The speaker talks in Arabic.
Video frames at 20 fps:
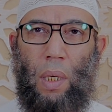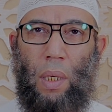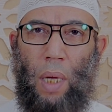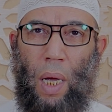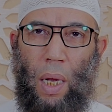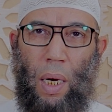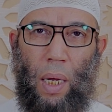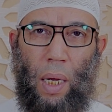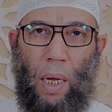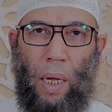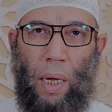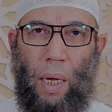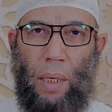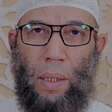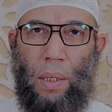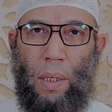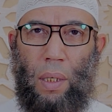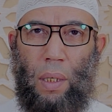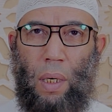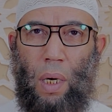حلقة
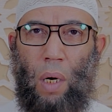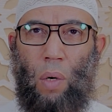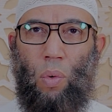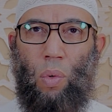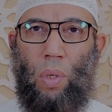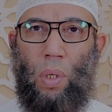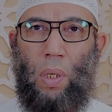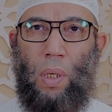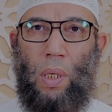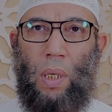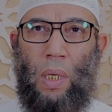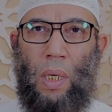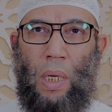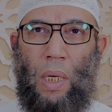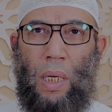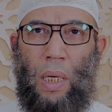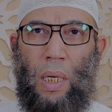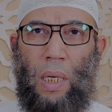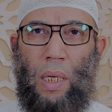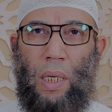هاد أو
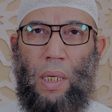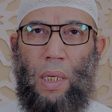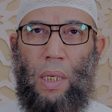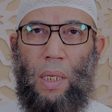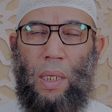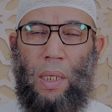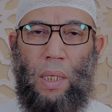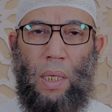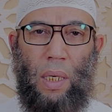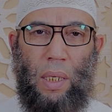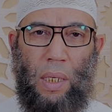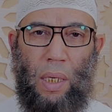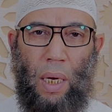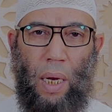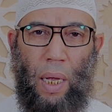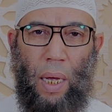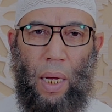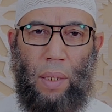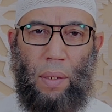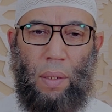
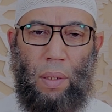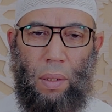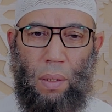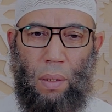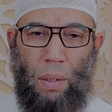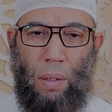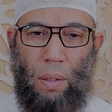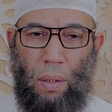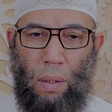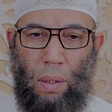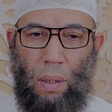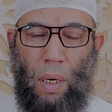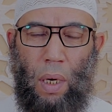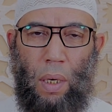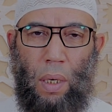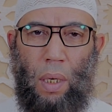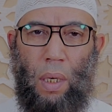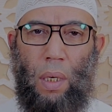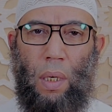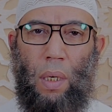السلسلات
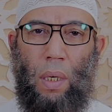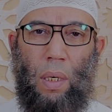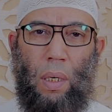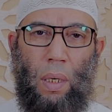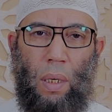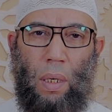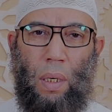يعني